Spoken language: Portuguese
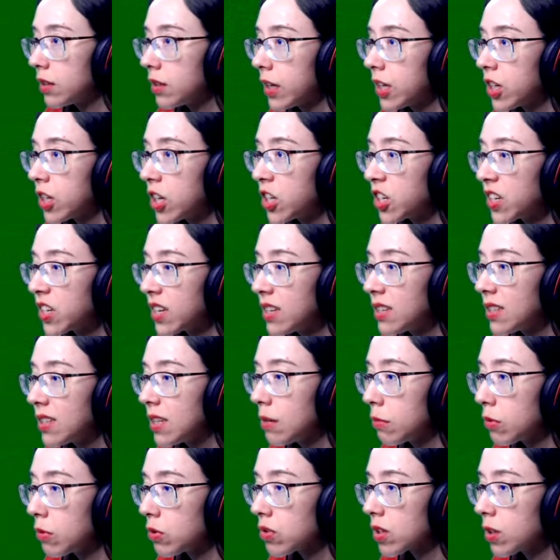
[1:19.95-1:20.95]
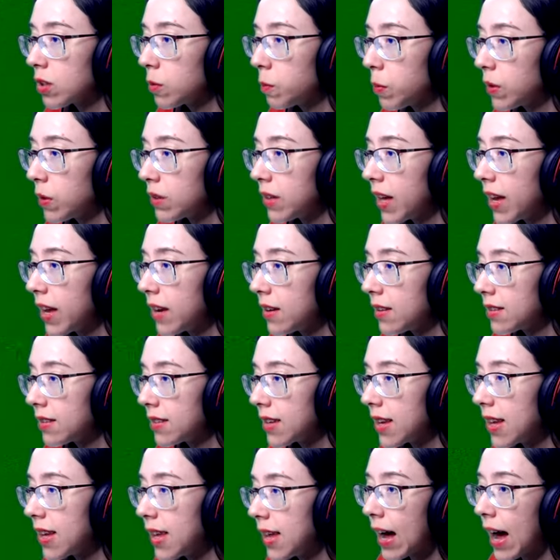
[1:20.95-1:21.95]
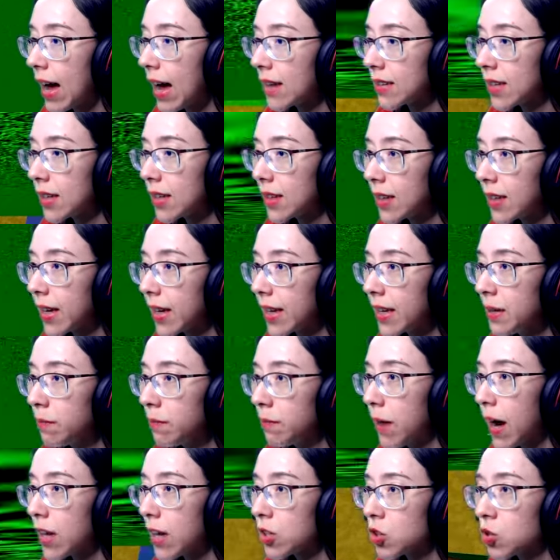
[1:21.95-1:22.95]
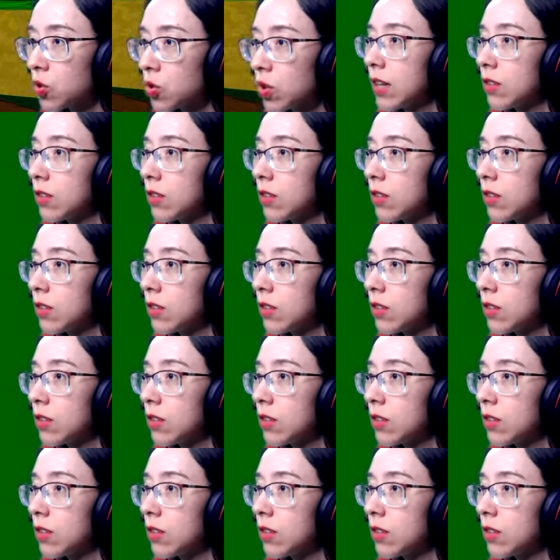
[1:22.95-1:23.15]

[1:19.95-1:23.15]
Tem gente aqui em cima usando poderes e, e acerta até aqui embaixo.